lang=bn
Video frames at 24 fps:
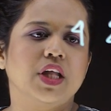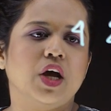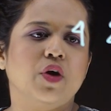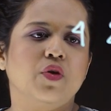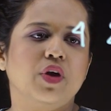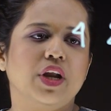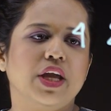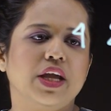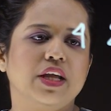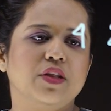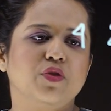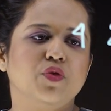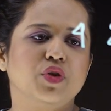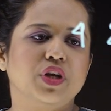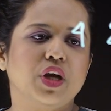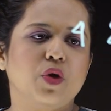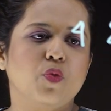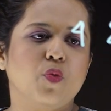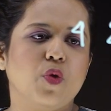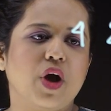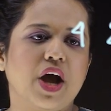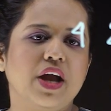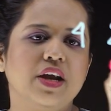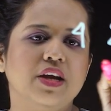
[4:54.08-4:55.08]
তাহলে এই
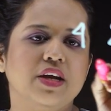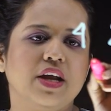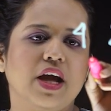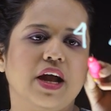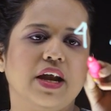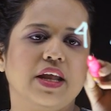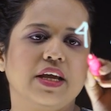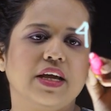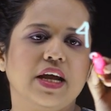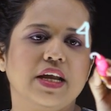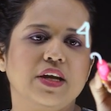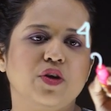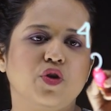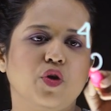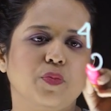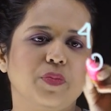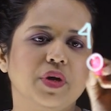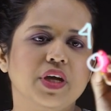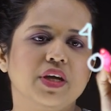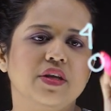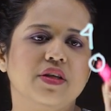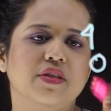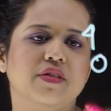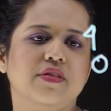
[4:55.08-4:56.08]
দুটা ওয়ান আর এখানে
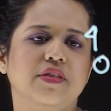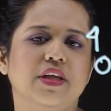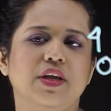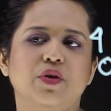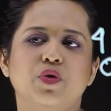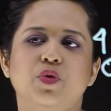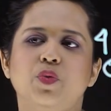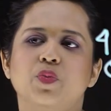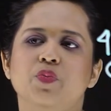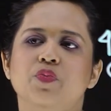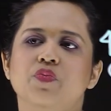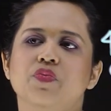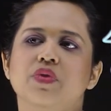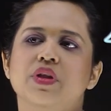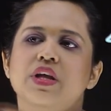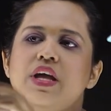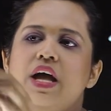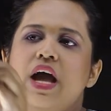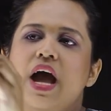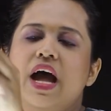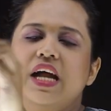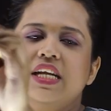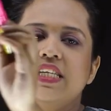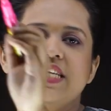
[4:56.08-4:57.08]
হবে জিরো
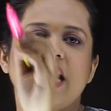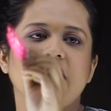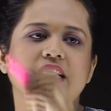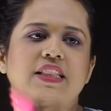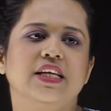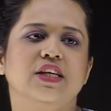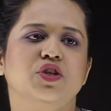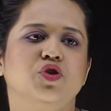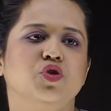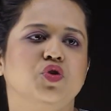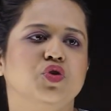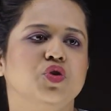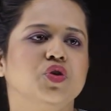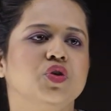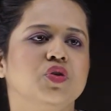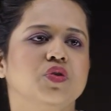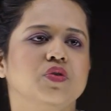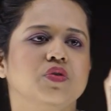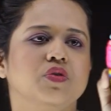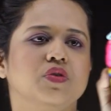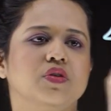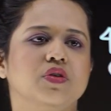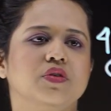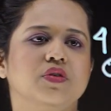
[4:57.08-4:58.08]
আর সাতের জন্য
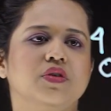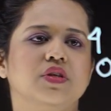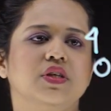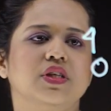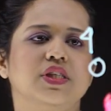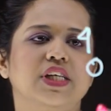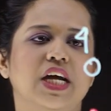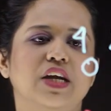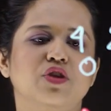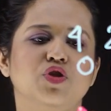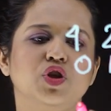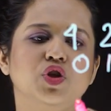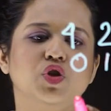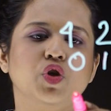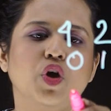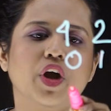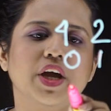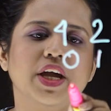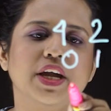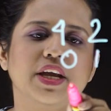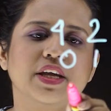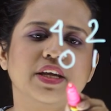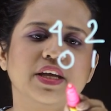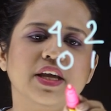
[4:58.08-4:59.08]
চার দুই
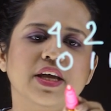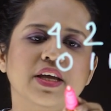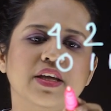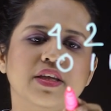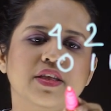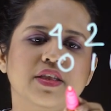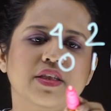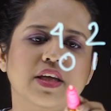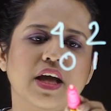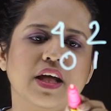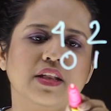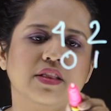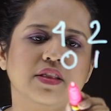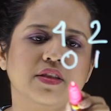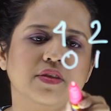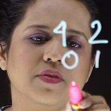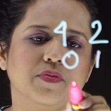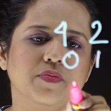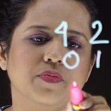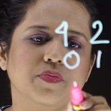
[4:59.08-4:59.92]
ছয় আর একে সাত